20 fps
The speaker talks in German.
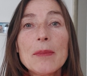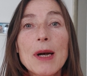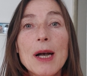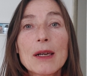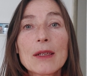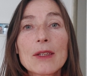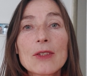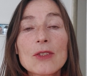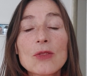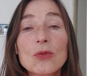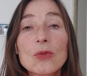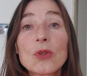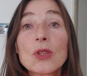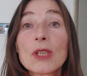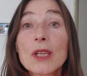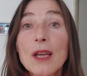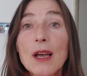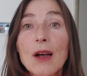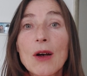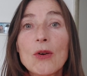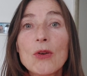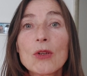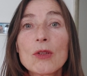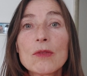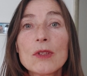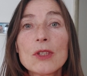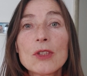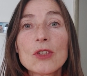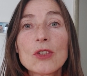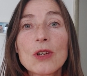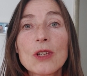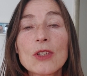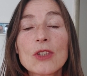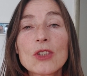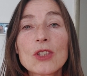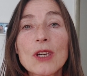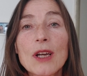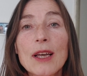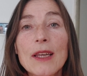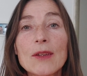Magersucht, geraucht wie ein
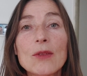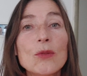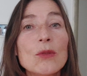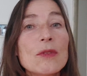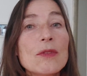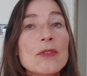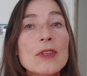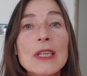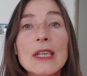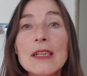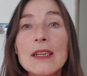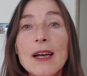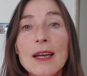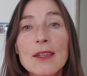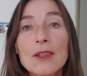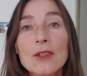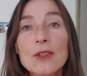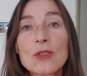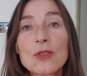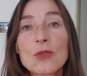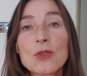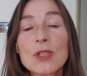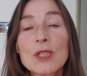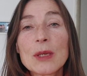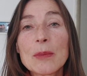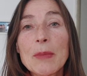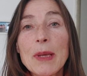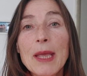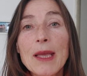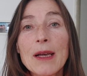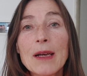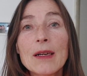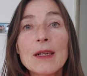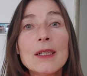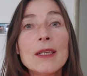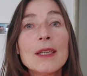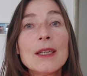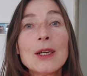Schornstein und viele andere Süchte mehr.